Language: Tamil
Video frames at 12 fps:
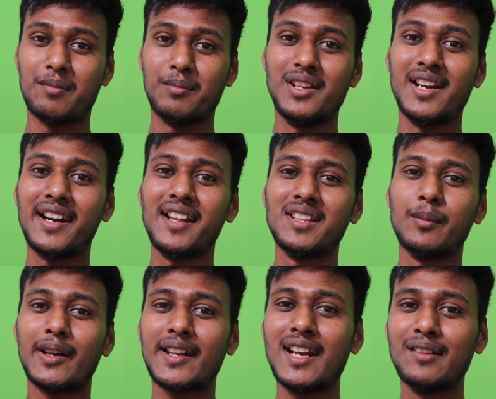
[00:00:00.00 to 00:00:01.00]
முன்னாடி இந்த
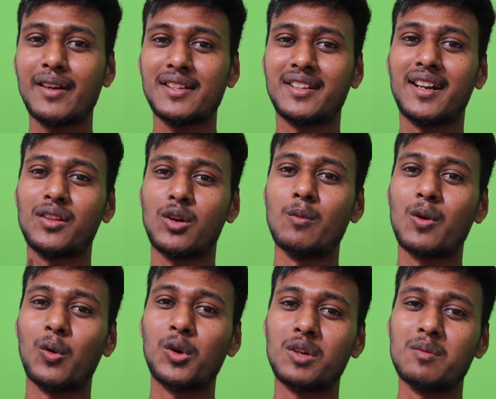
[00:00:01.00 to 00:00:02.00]
மெட்டாலிக் வாய்ஸோட அது ரொம்ப
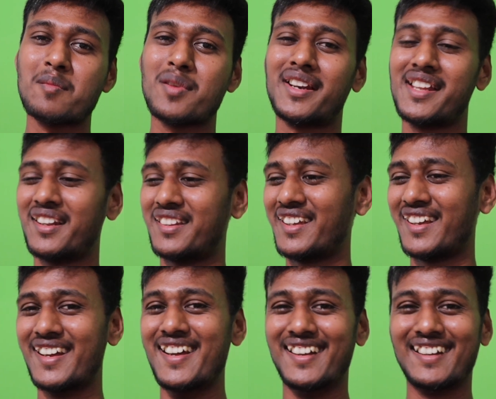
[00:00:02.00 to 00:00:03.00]
கொடூரமாக மாறிடுது
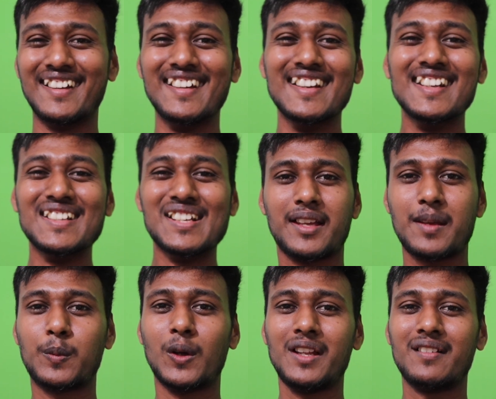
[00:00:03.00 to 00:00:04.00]

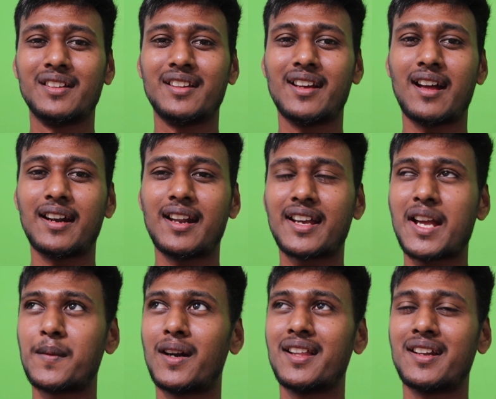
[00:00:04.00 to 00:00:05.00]
இப்போதைக்கு வந்து அண்ணா
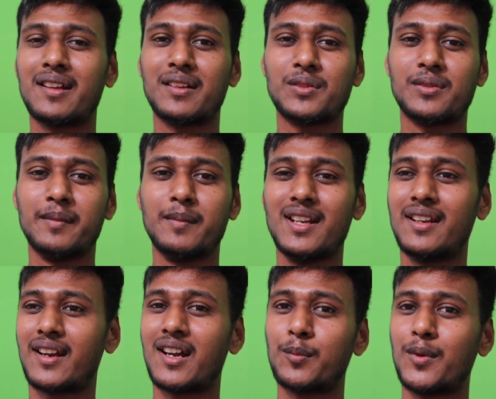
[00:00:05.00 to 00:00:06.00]
கேமராவில் தான் நான் இமெயில்
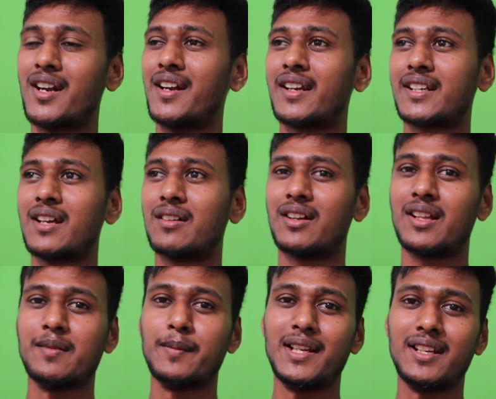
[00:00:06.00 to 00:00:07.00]
ரெக்கார்ட் பண்ணலான்ட்டு இருக்கேன் ஐ
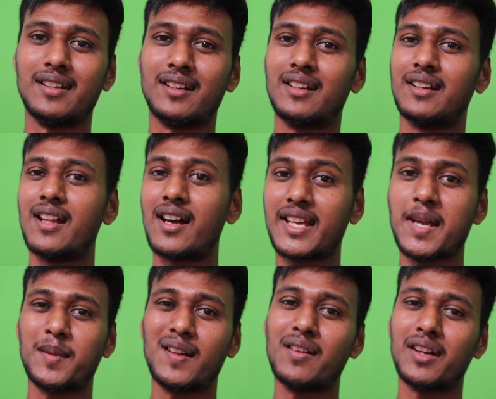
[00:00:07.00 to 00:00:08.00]
மீன் நான் நான்
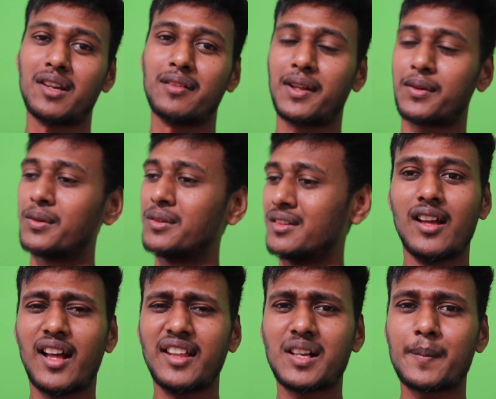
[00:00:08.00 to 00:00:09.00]
கேமரா வாங்குற வரைக்கும்
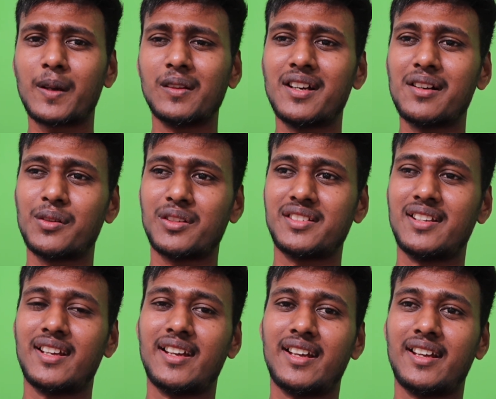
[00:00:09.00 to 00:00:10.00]
அதுக்கப்புறம் தான் ஒரு
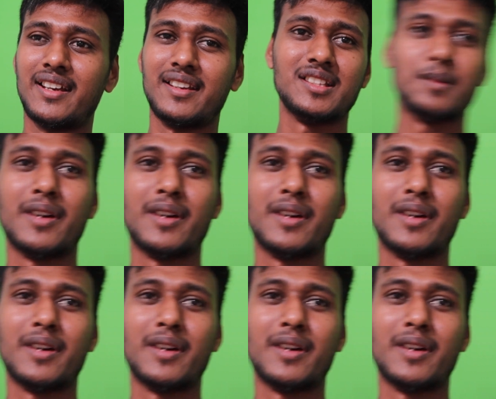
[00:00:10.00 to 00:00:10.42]
சில இந்த